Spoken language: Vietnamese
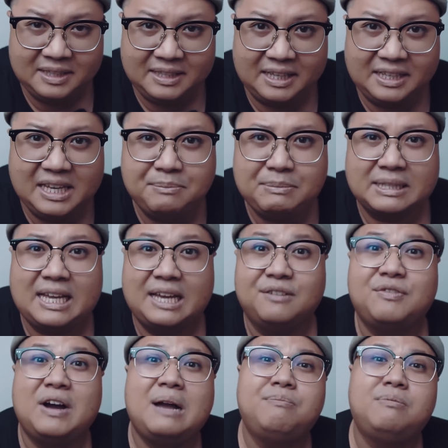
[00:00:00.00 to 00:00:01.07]
thì khi mà thầy
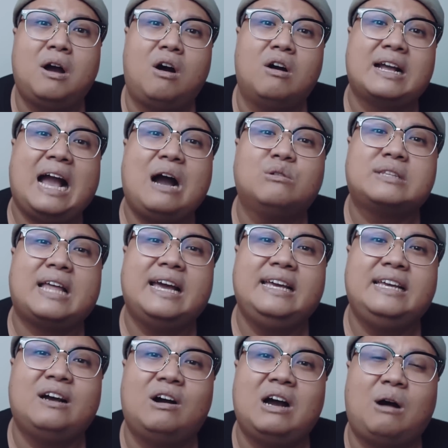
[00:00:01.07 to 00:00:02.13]
pháp họ cao
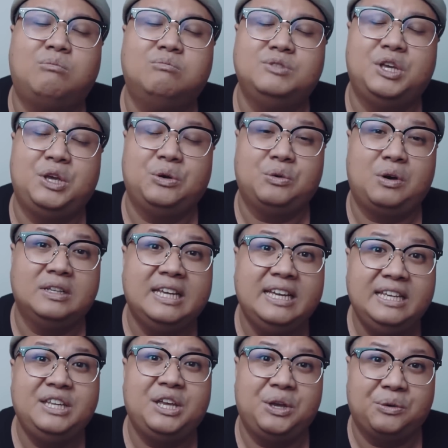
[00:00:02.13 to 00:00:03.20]
tay họ học nhiều họ
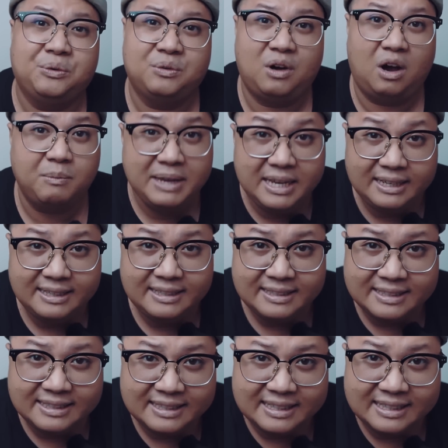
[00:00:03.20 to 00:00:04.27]
đi nhiều họ biết
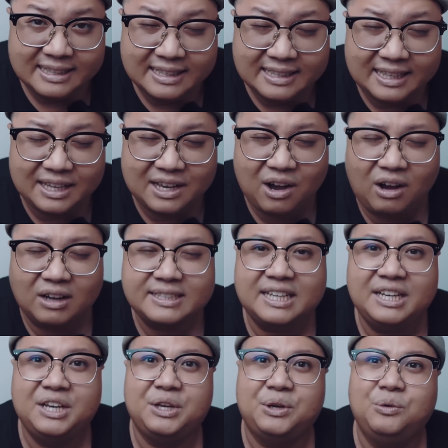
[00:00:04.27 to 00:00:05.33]
thì họ
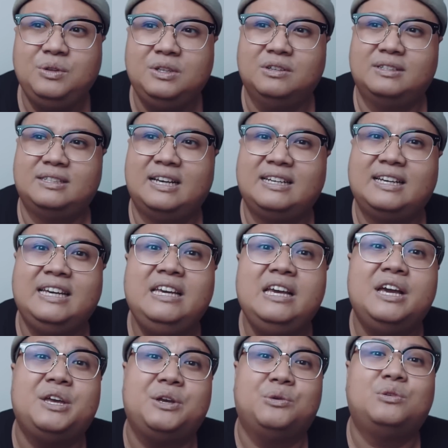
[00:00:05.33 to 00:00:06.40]
sẽ hiểu được cái
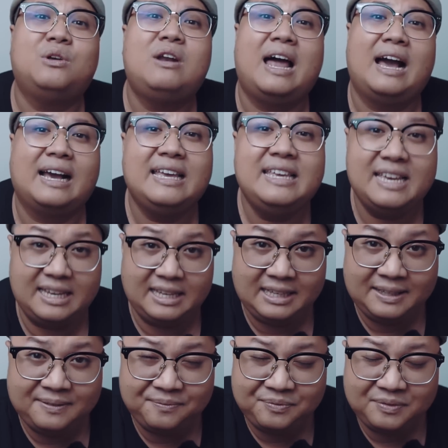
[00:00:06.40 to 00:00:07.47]
ký hiệu đó là cái gì
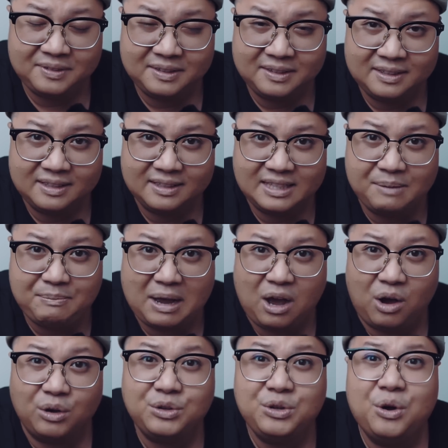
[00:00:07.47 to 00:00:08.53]
để mà
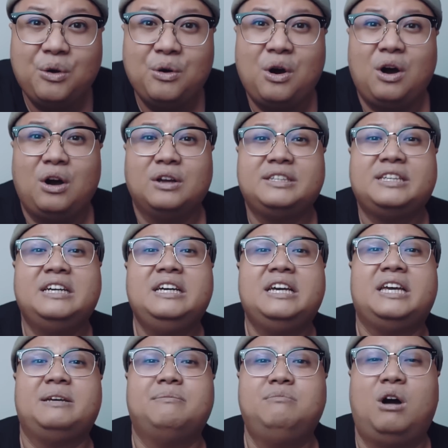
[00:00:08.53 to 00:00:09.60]
họ vô họ chứng
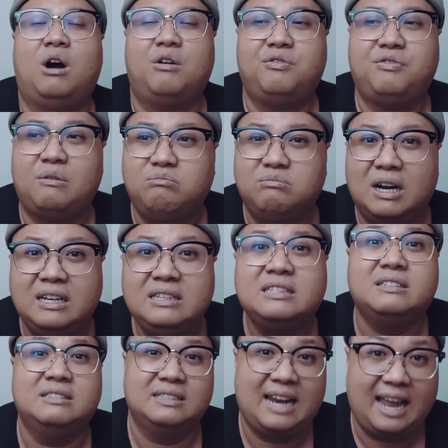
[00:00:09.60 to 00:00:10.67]
yểm họ phong ứng
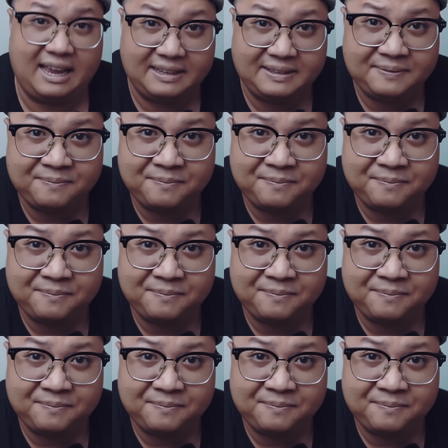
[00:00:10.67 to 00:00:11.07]
tượng lại